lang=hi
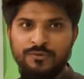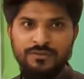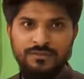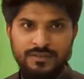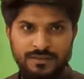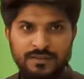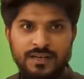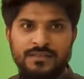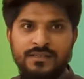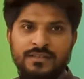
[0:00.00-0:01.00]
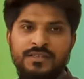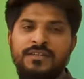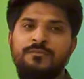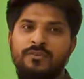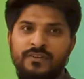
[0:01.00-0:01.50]
को अच्छी से अच्छी
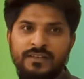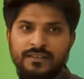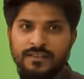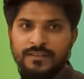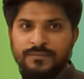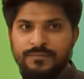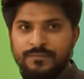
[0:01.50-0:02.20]
चीज़ प्रोवाइड करें